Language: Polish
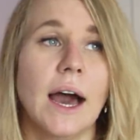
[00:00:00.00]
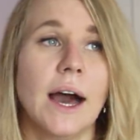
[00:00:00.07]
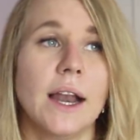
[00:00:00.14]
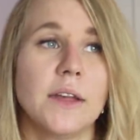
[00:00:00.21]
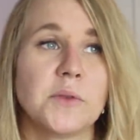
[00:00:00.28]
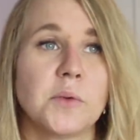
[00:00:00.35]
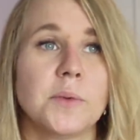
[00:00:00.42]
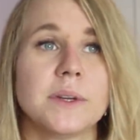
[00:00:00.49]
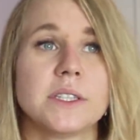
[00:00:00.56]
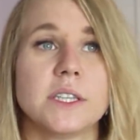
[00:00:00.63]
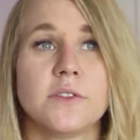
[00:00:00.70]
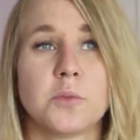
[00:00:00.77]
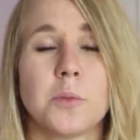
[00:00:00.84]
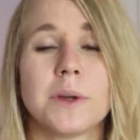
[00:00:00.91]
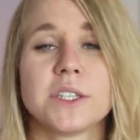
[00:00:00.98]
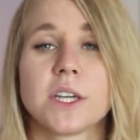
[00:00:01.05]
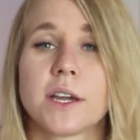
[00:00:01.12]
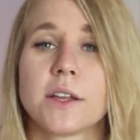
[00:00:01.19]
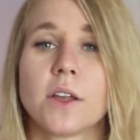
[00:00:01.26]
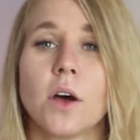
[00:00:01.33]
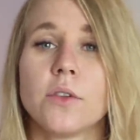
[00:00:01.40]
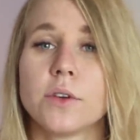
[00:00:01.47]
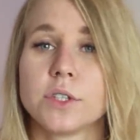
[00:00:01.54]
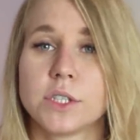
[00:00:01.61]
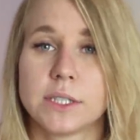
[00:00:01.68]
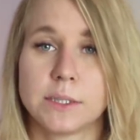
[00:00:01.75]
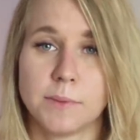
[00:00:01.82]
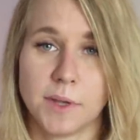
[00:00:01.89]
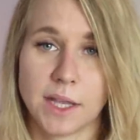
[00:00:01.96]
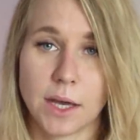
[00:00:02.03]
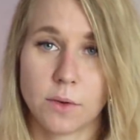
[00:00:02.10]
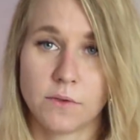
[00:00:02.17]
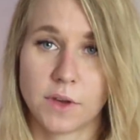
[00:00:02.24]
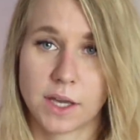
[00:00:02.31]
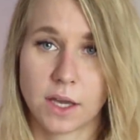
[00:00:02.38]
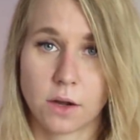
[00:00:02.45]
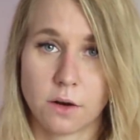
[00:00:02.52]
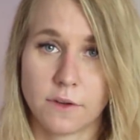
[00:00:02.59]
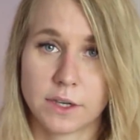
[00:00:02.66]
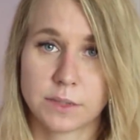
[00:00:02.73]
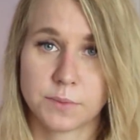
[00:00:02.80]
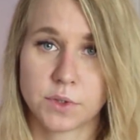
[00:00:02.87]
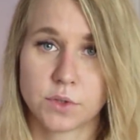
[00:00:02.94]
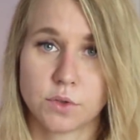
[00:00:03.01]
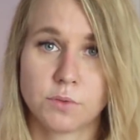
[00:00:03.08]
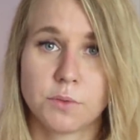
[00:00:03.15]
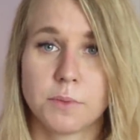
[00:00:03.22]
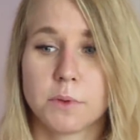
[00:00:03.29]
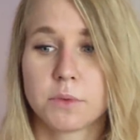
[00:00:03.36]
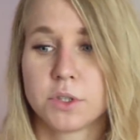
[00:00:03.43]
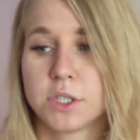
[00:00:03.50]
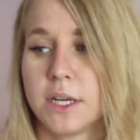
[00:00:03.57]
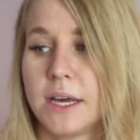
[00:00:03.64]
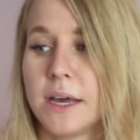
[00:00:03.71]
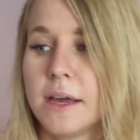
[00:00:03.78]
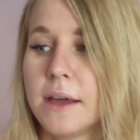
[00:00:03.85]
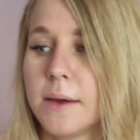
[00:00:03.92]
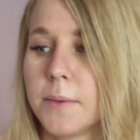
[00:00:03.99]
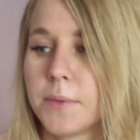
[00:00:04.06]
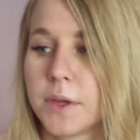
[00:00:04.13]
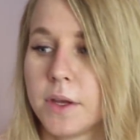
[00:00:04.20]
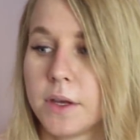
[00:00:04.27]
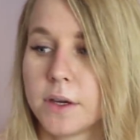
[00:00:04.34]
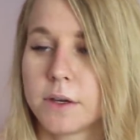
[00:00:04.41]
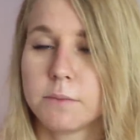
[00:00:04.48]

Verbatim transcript: ale w i w momencie, kiedy ono się zmieniało w jakikolwiek sposób, mimo że, y,